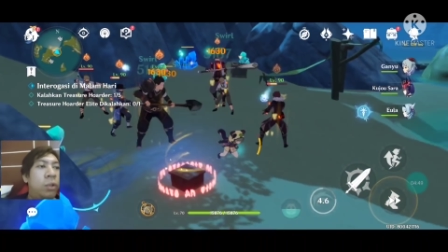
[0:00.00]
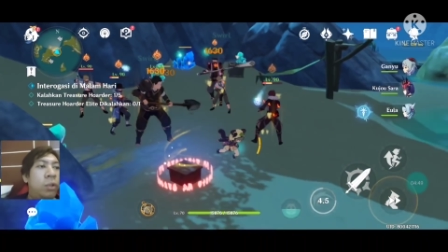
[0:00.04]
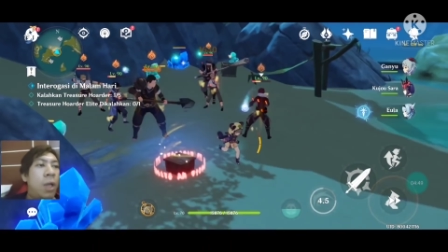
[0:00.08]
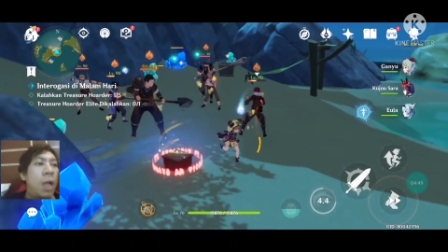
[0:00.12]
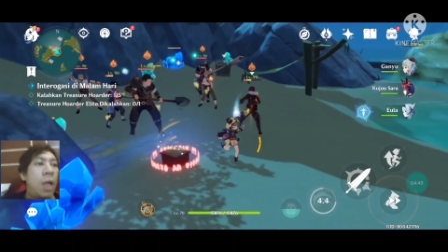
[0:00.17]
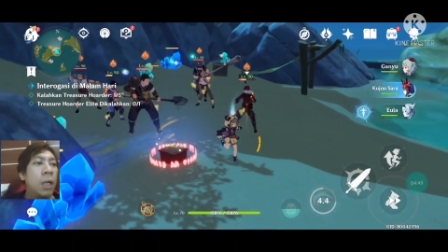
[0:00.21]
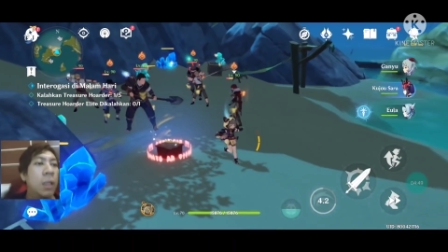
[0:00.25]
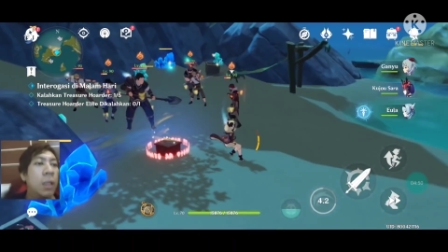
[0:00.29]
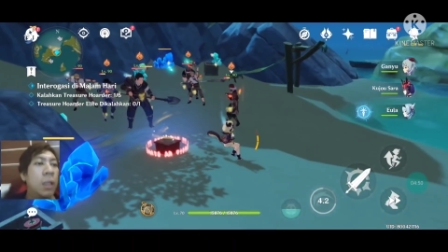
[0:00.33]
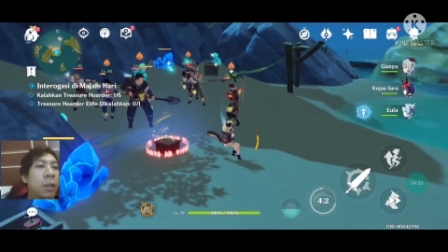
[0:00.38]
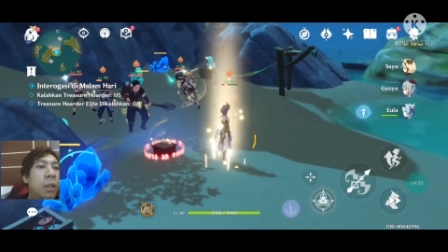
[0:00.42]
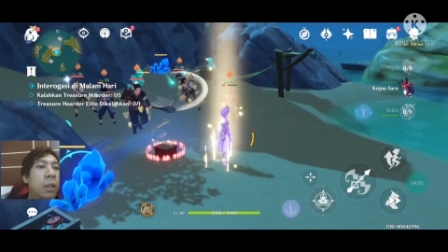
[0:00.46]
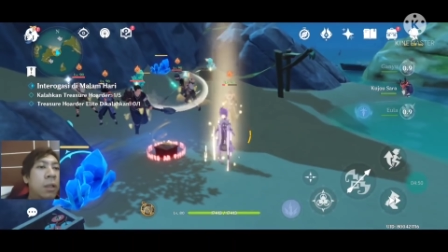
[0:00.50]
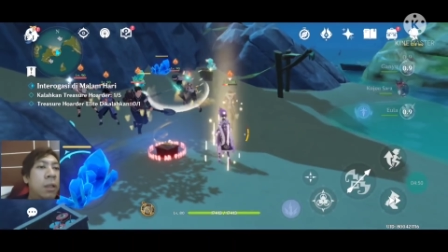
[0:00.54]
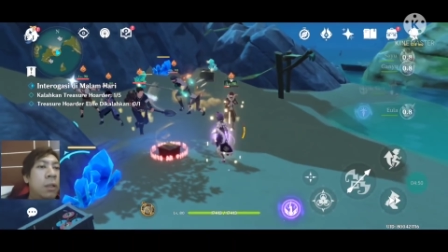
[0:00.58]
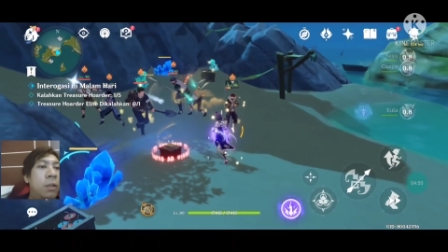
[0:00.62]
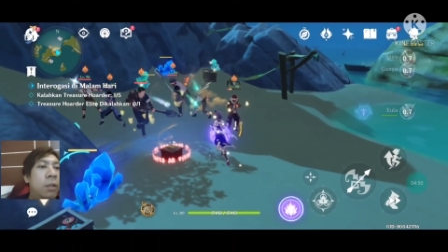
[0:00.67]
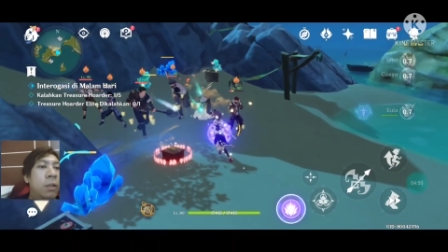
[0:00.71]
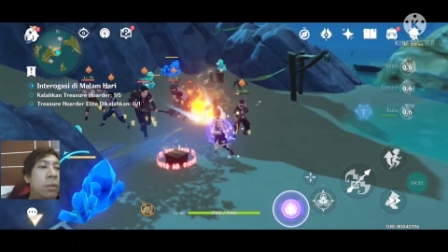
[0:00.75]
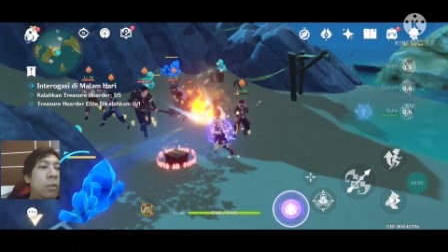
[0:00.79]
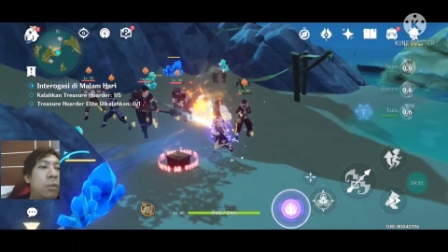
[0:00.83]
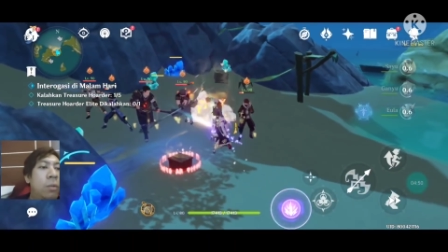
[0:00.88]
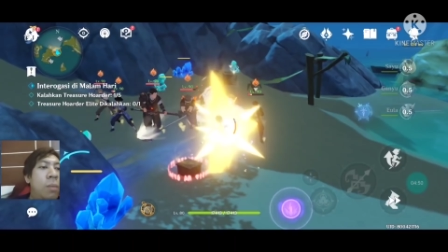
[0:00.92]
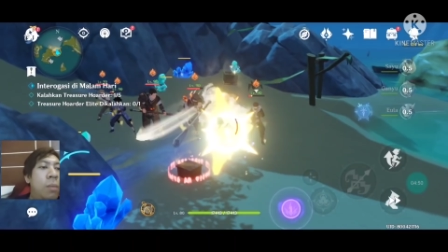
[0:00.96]
oh sakit
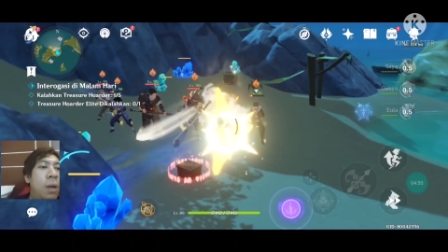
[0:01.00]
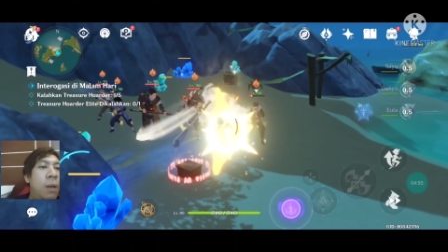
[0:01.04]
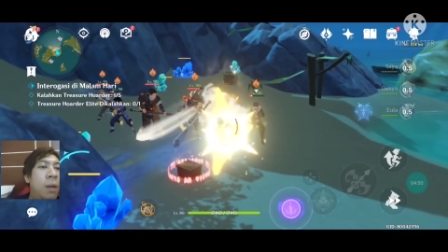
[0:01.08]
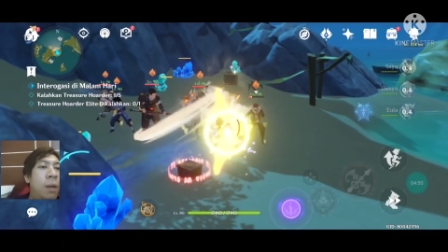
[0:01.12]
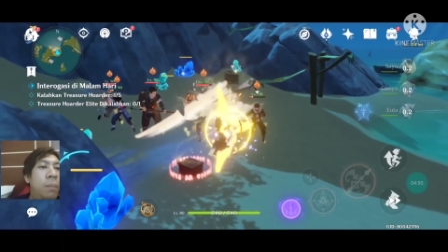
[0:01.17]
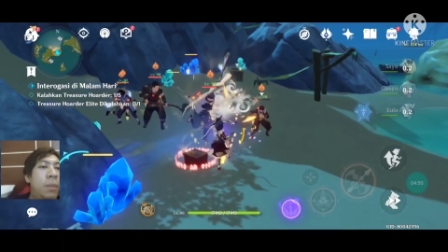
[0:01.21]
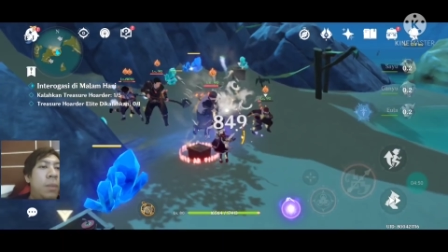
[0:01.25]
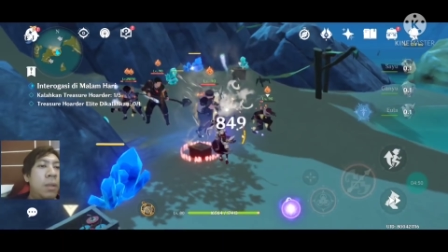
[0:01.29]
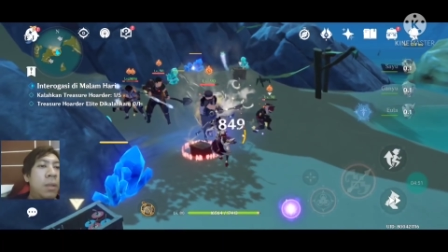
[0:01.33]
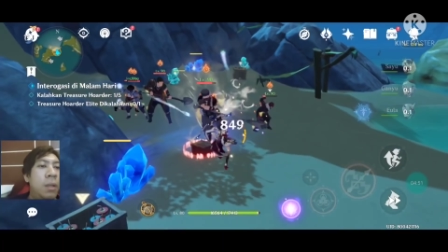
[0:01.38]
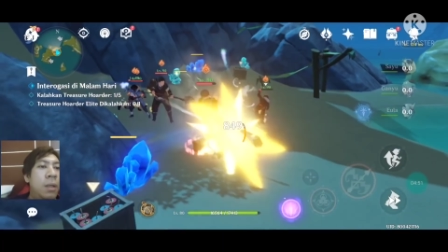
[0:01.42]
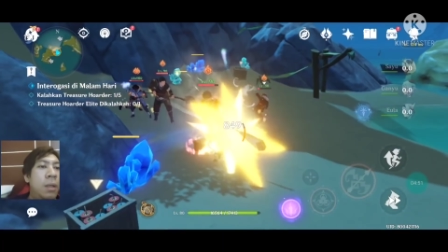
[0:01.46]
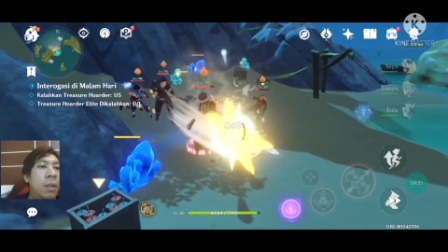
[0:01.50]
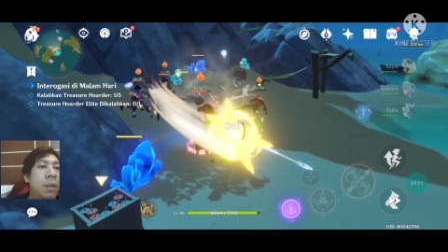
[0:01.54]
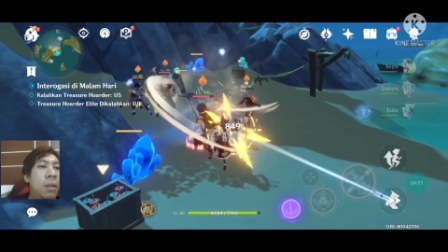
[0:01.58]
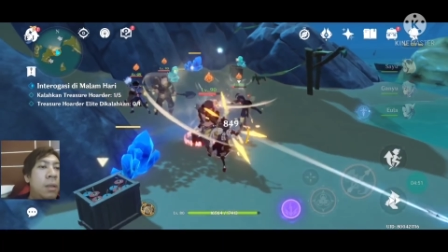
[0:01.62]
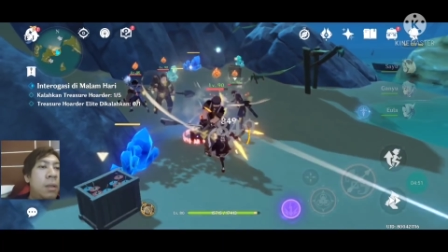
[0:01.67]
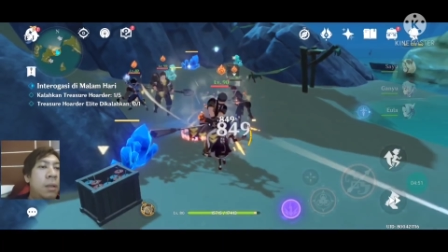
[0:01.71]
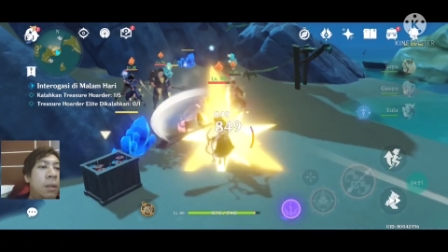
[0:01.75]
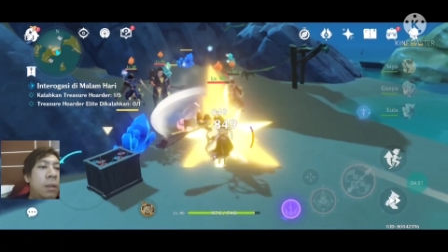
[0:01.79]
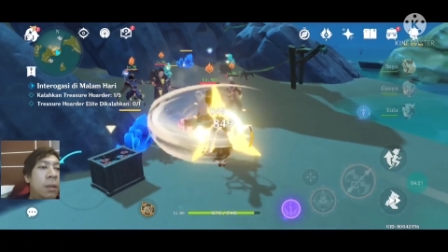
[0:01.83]
ternyata itu kembang apinya